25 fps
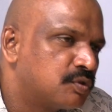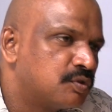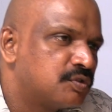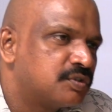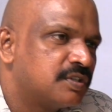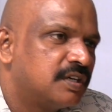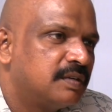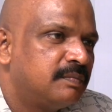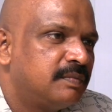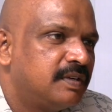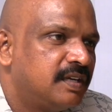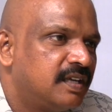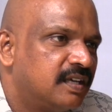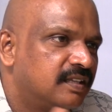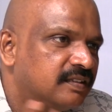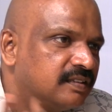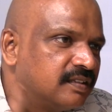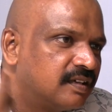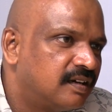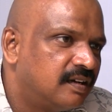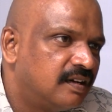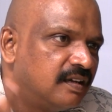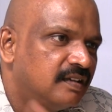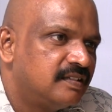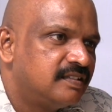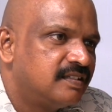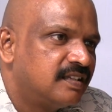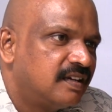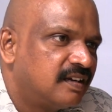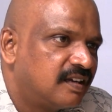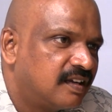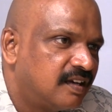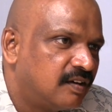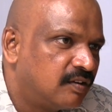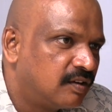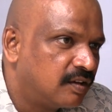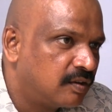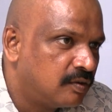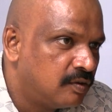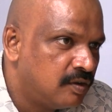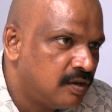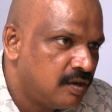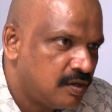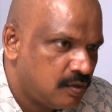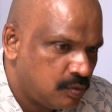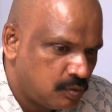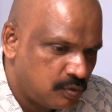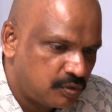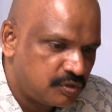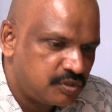సోషల్ మీడియా అంతా హల్చల్ కావడం
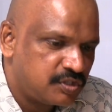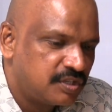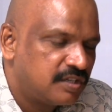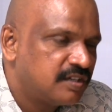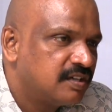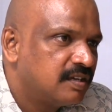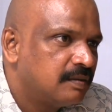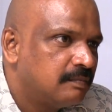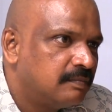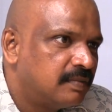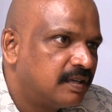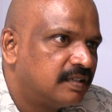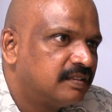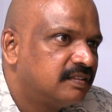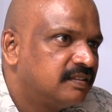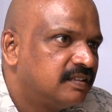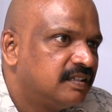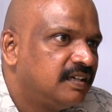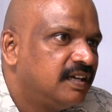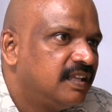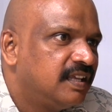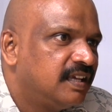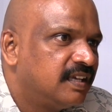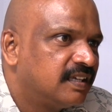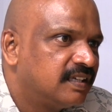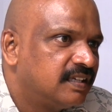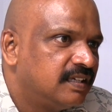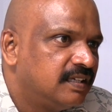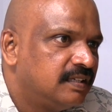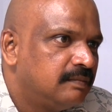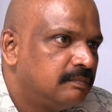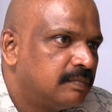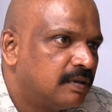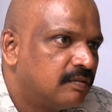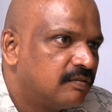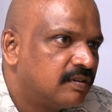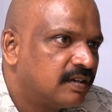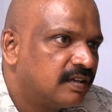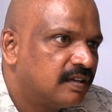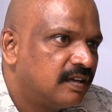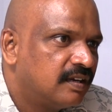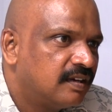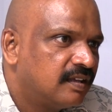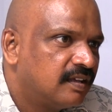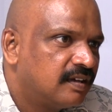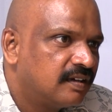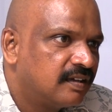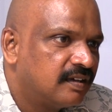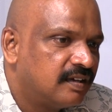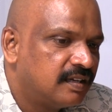ఒక చిన్న బర్త్డేకి పవన్
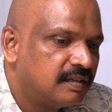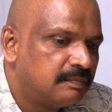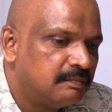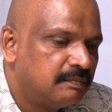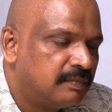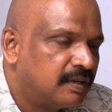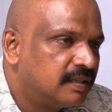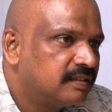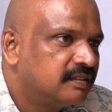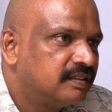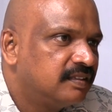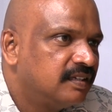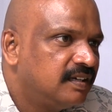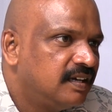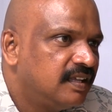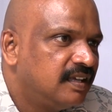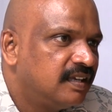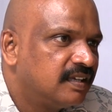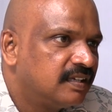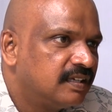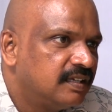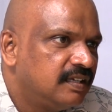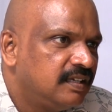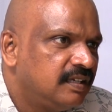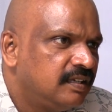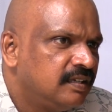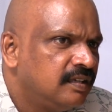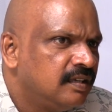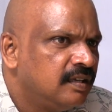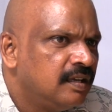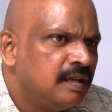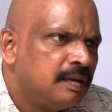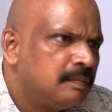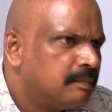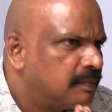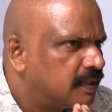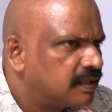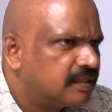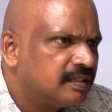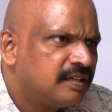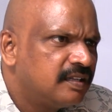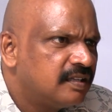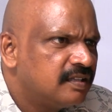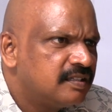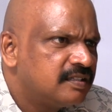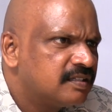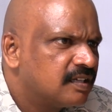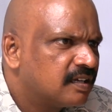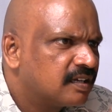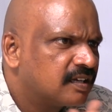కళ్యాణ్ గారి బర్త్డేకి బర్త్డే
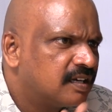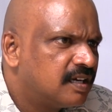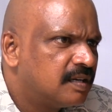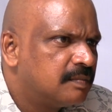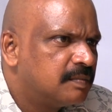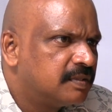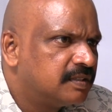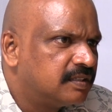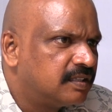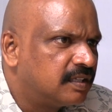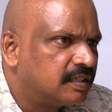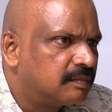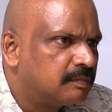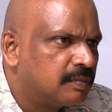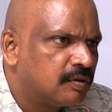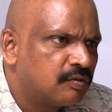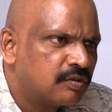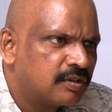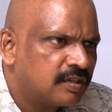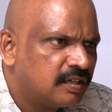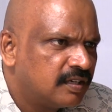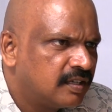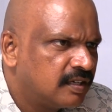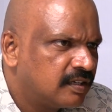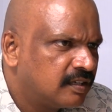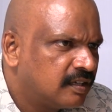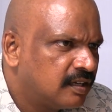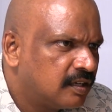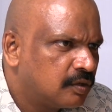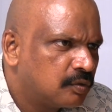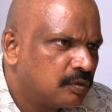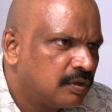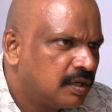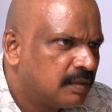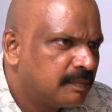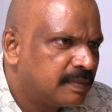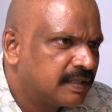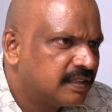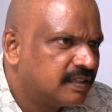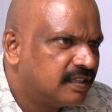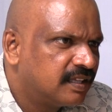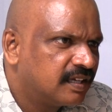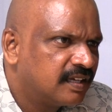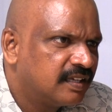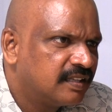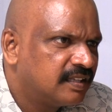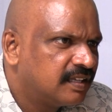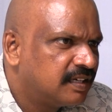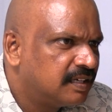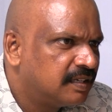అనేది చాలా కామన్ థింగ్ పవన్ కళ్యాణ్ గారు కూడా
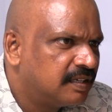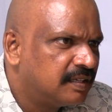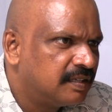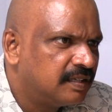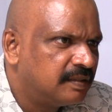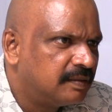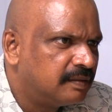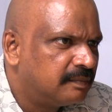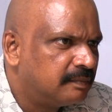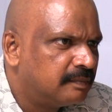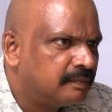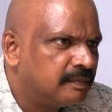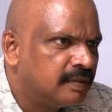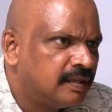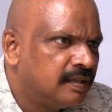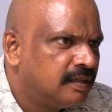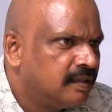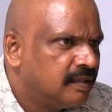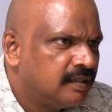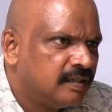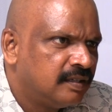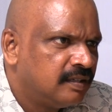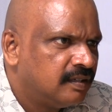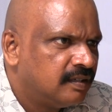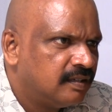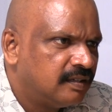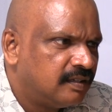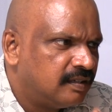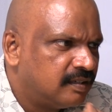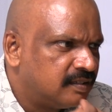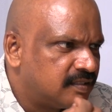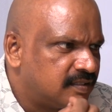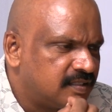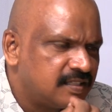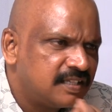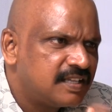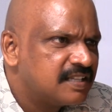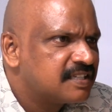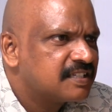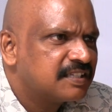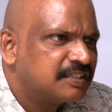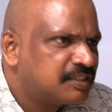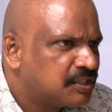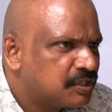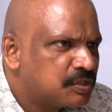పెద్దగా దాన్ని సీరియస్గా